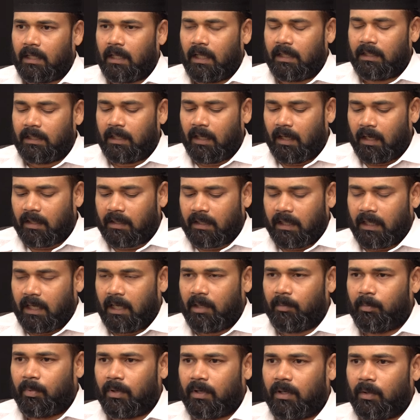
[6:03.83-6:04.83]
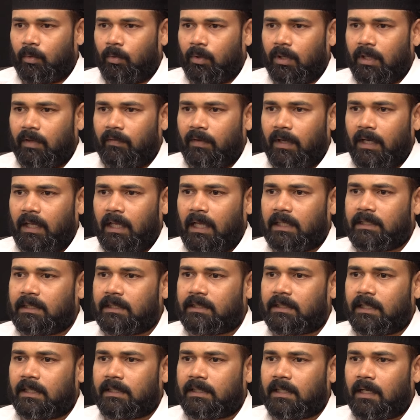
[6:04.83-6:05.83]
அதிகாரத்தை கைப்பற்றக்கூடிய வேலையை
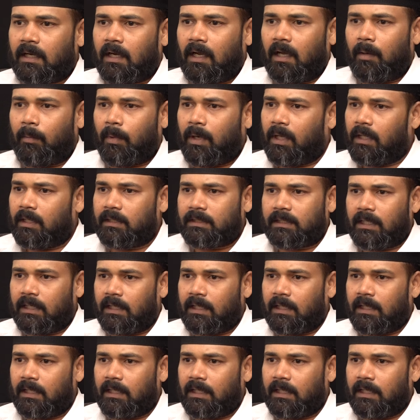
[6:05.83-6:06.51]
அஜித் செஞ்சிருக்கலாம் ஆனால் அதை